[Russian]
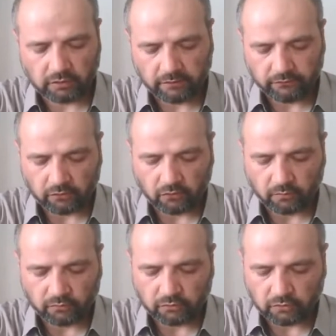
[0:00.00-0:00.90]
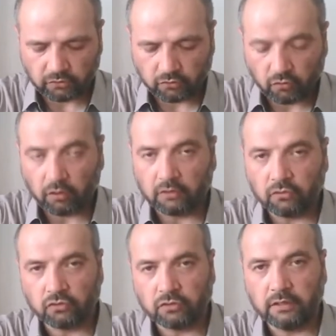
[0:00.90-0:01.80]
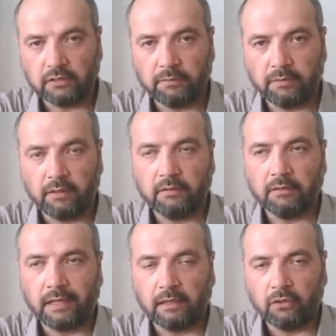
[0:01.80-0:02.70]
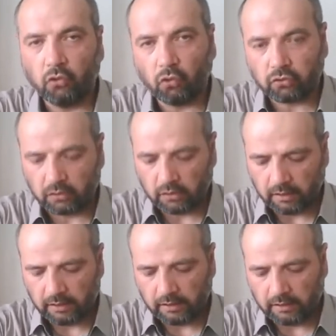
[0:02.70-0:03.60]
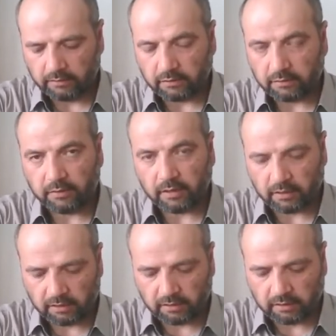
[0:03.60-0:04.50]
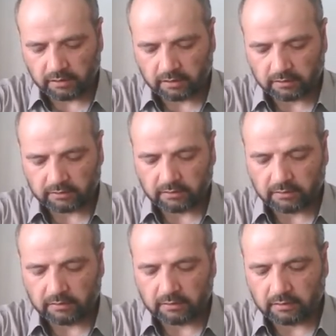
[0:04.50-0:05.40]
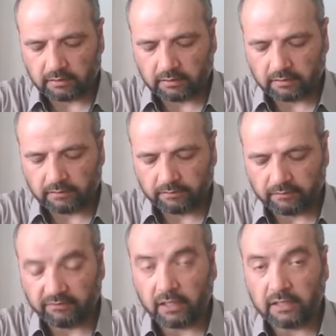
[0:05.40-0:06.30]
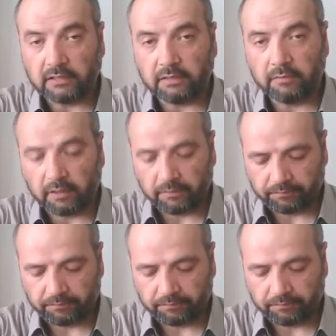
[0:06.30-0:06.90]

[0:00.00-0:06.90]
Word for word: И второй пункт, сколько нужно тебе на год, тебе и для э, твоей семьи.